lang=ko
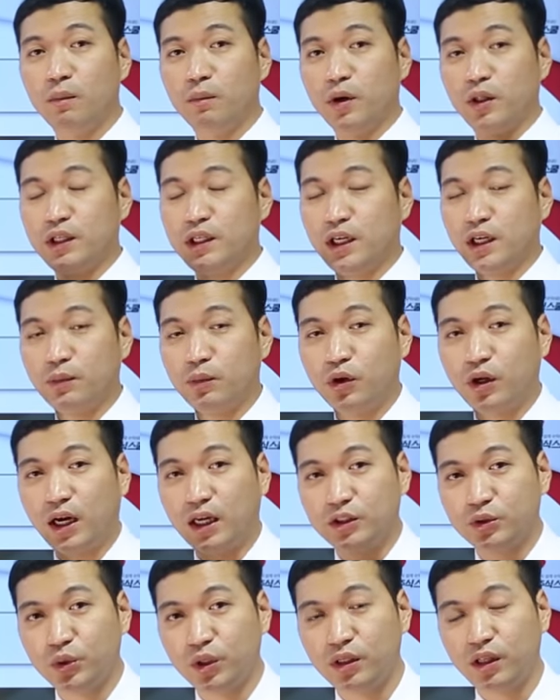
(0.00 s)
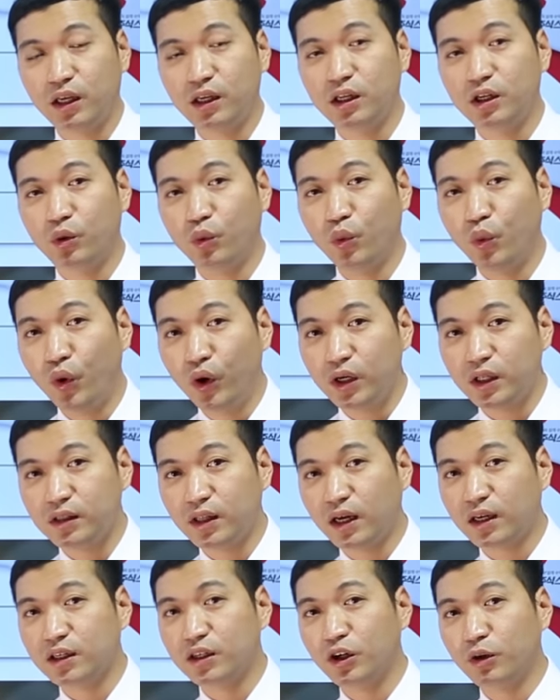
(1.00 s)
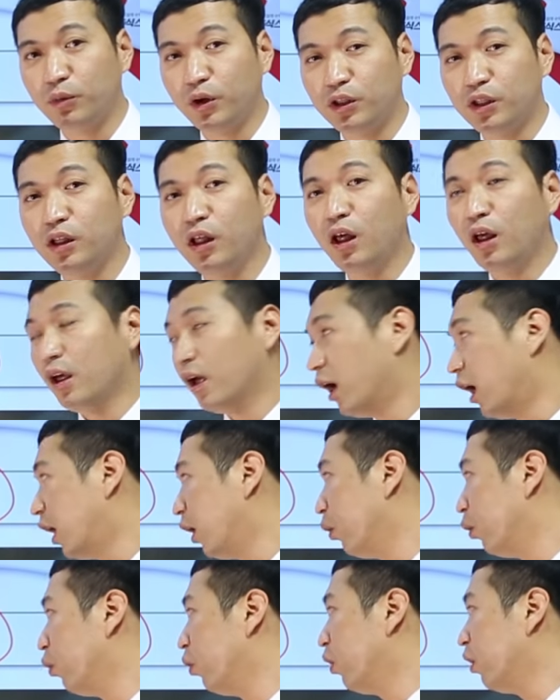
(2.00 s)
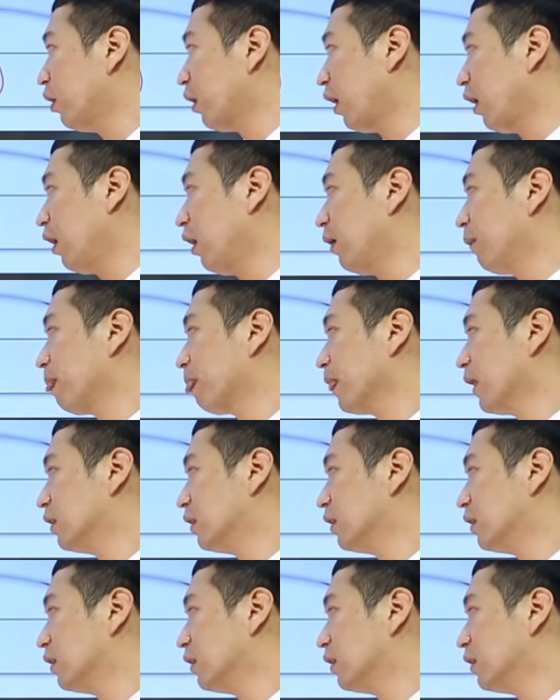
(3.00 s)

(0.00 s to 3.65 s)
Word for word: 만약에 뭐 가족의 생일이 5월이다 그러면은 아 5월에